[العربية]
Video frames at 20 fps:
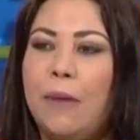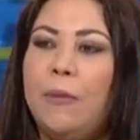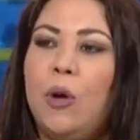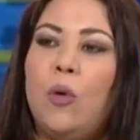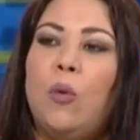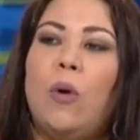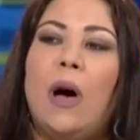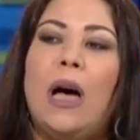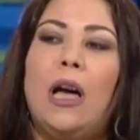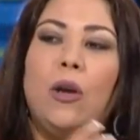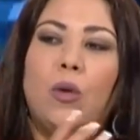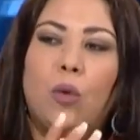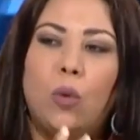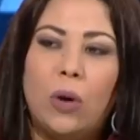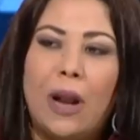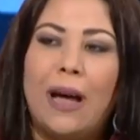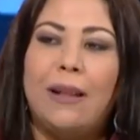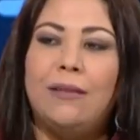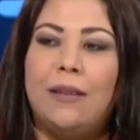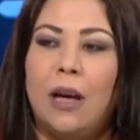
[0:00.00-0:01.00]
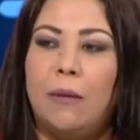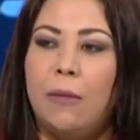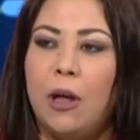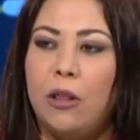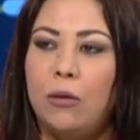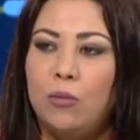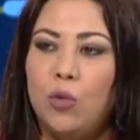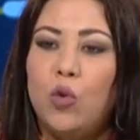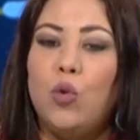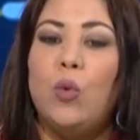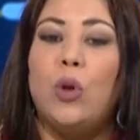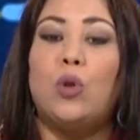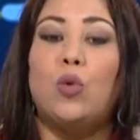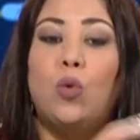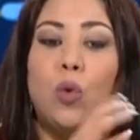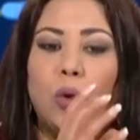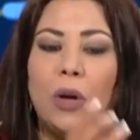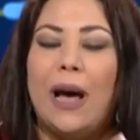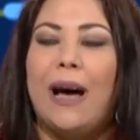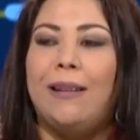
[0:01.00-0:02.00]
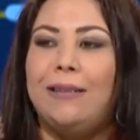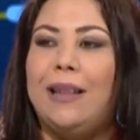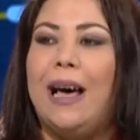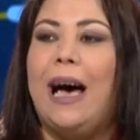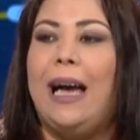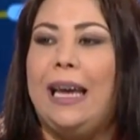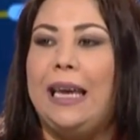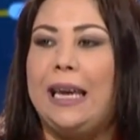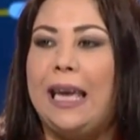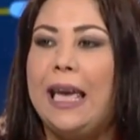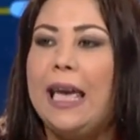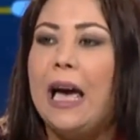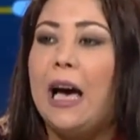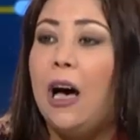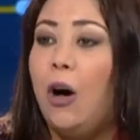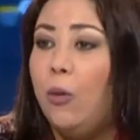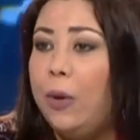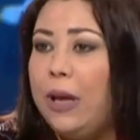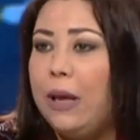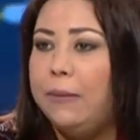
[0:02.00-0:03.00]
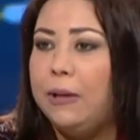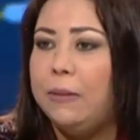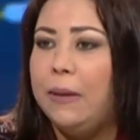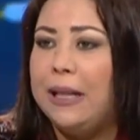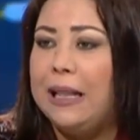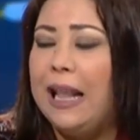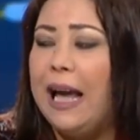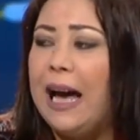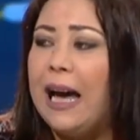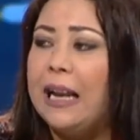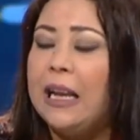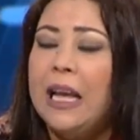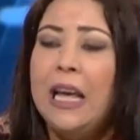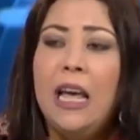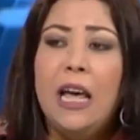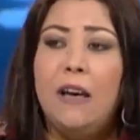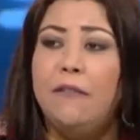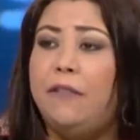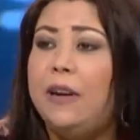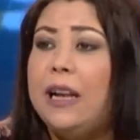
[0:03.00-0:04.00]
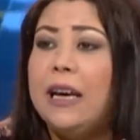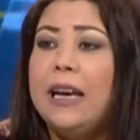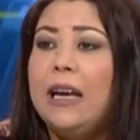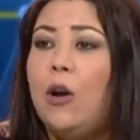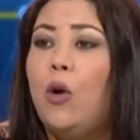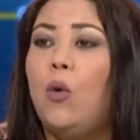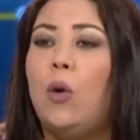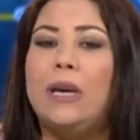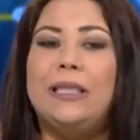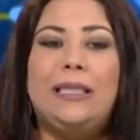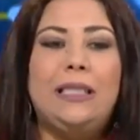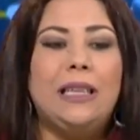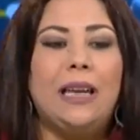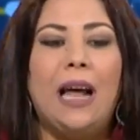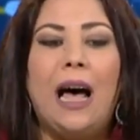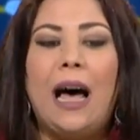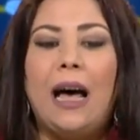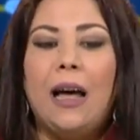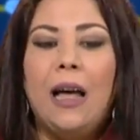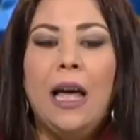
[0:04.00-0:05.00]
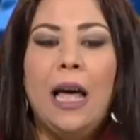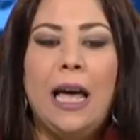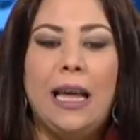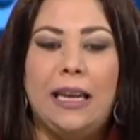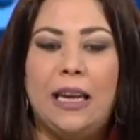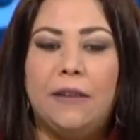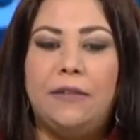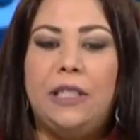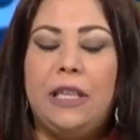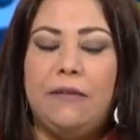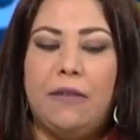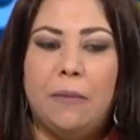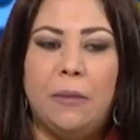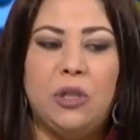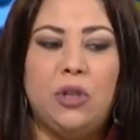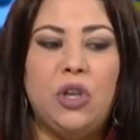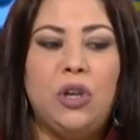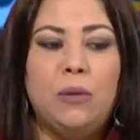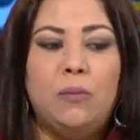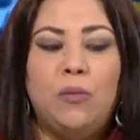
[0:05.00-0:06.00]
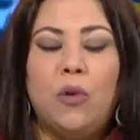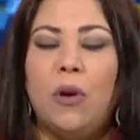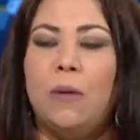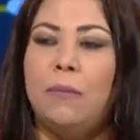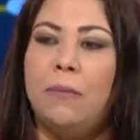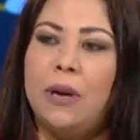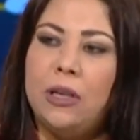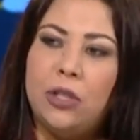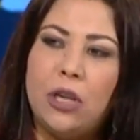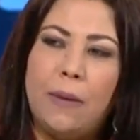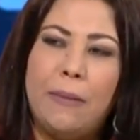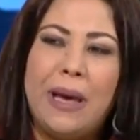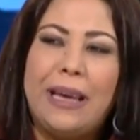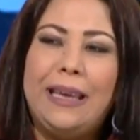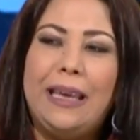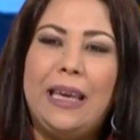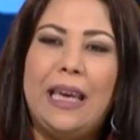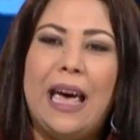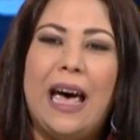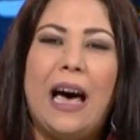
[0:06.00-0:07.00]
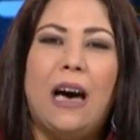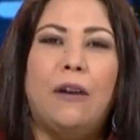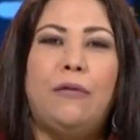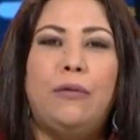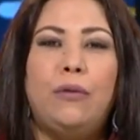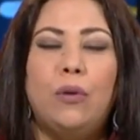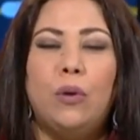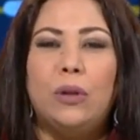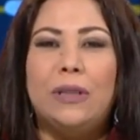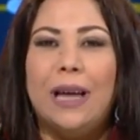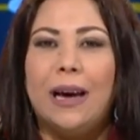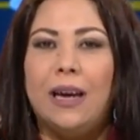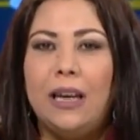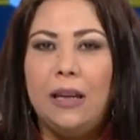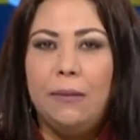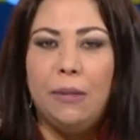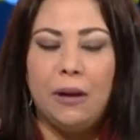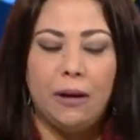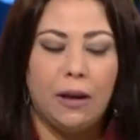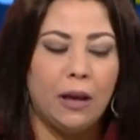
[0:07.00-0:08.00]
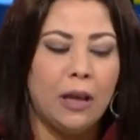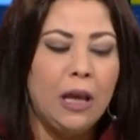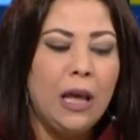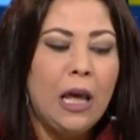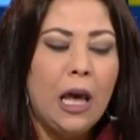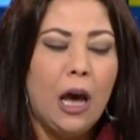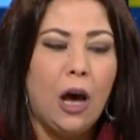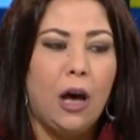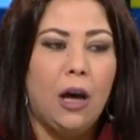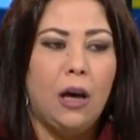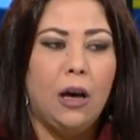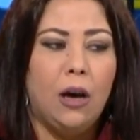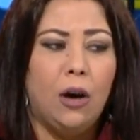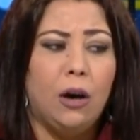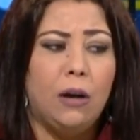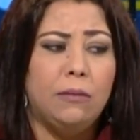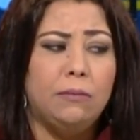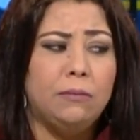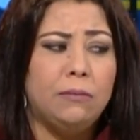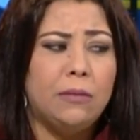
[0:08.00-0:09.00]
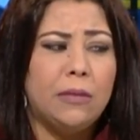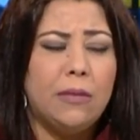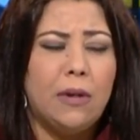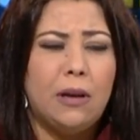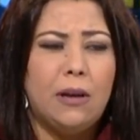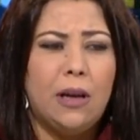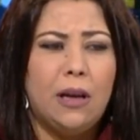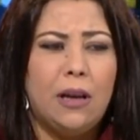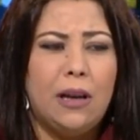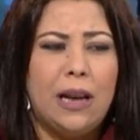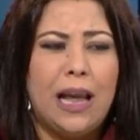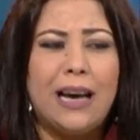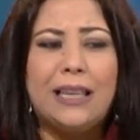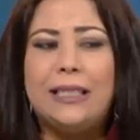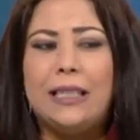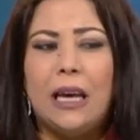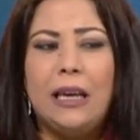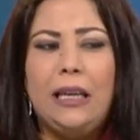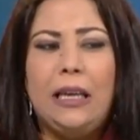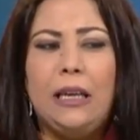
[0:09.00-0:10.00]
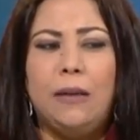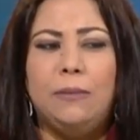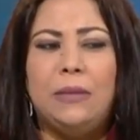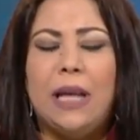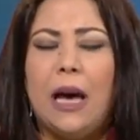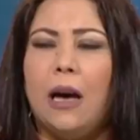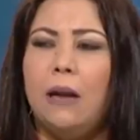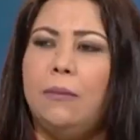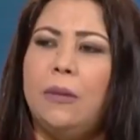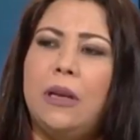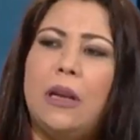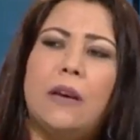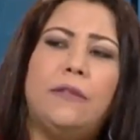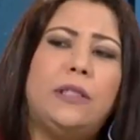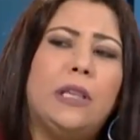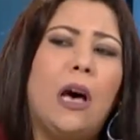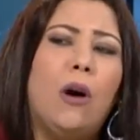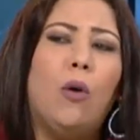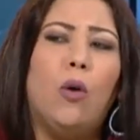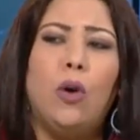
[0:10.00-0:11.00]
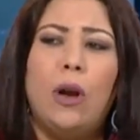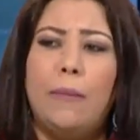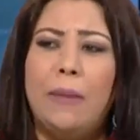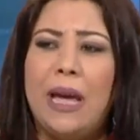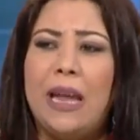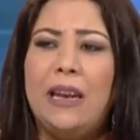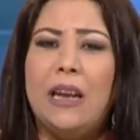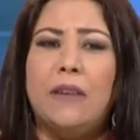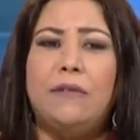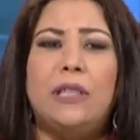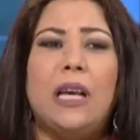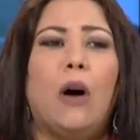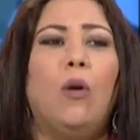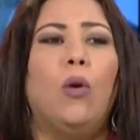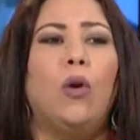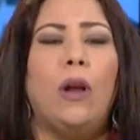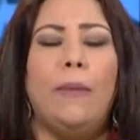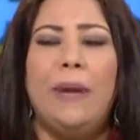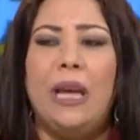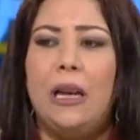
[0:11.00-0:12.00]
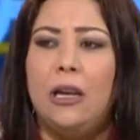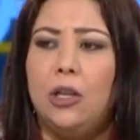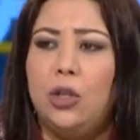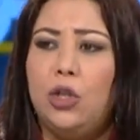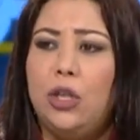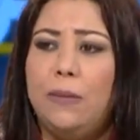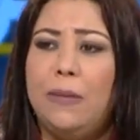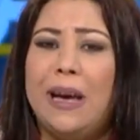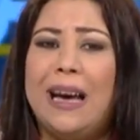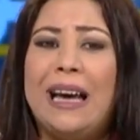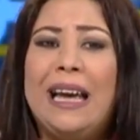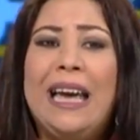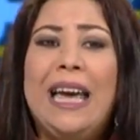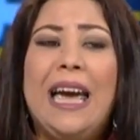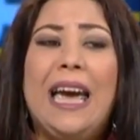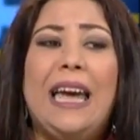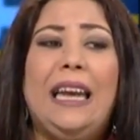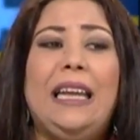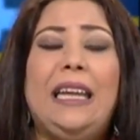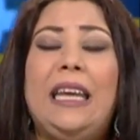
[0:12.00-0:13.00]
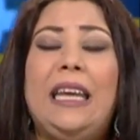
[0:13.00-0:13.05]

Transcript: ويكون عندها مضمون وتكون عندها حكايه قويه بطبيعه الحال في الاخر هو صراع نفسي فما جانب مهم برشا مكي اغفلوه تقريبا آه، الاخصائيين نتاع علم النفس او علماء النفس او علماء الاجتماع اللي هي